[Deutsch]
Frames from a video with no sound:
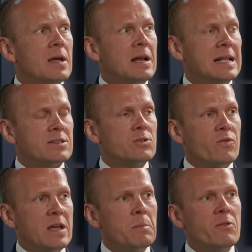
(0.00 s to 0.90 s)
letzten
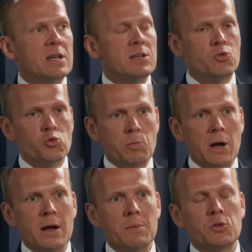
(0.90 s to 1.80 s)
November war ich in
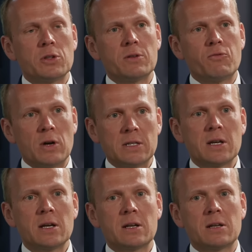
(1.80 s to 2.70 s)
Dubai, habe dort einen
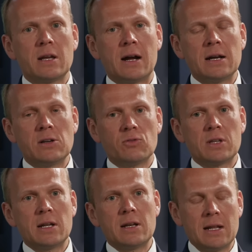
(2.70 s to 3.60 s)
Vortrag gehalten und
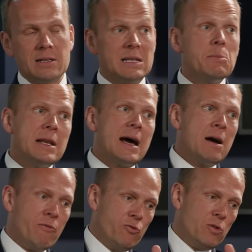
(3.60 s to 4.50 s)
dann ein, ein
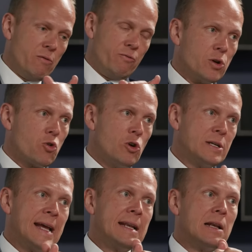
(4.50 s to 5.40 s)
Seminar für,
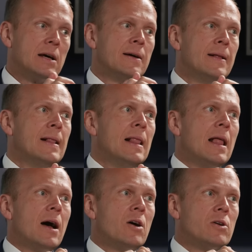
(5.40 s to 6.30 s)
Goldhändler
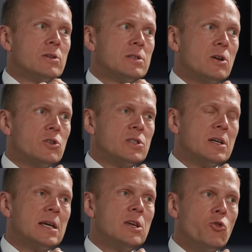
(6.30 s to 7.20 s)
aus, aus
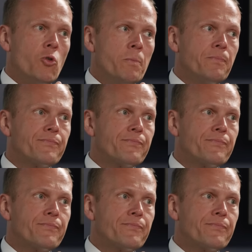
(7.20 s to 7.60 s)
der Region